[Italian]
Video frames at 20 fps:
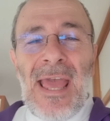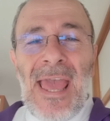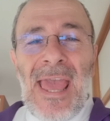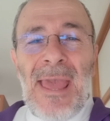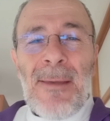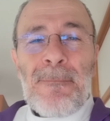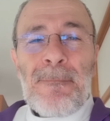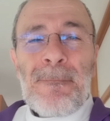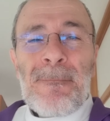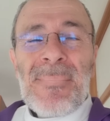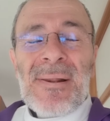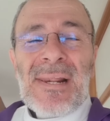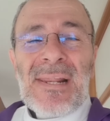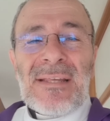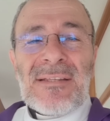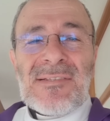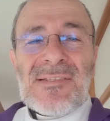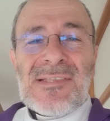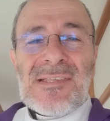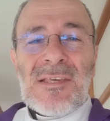è
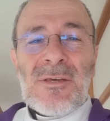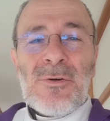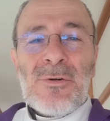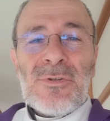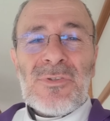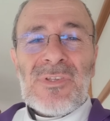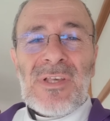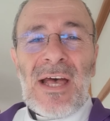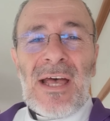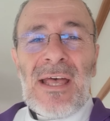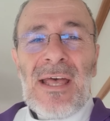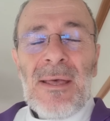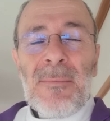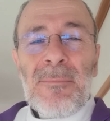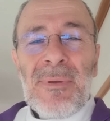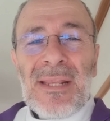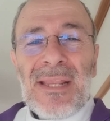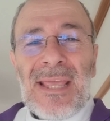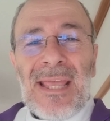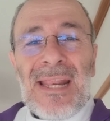preziosa
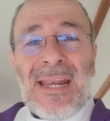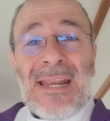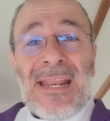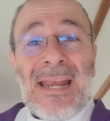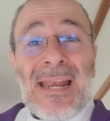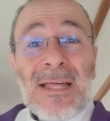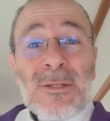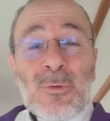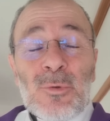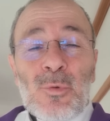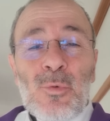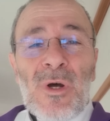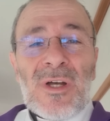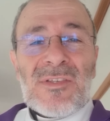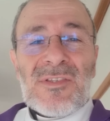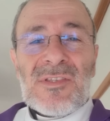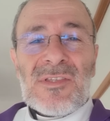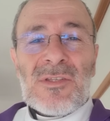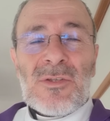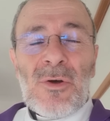perché nella tua
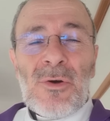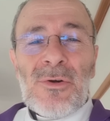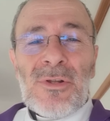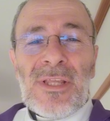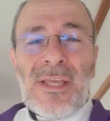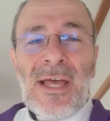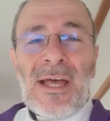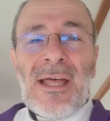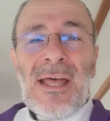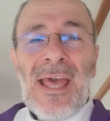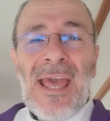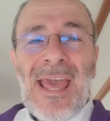storia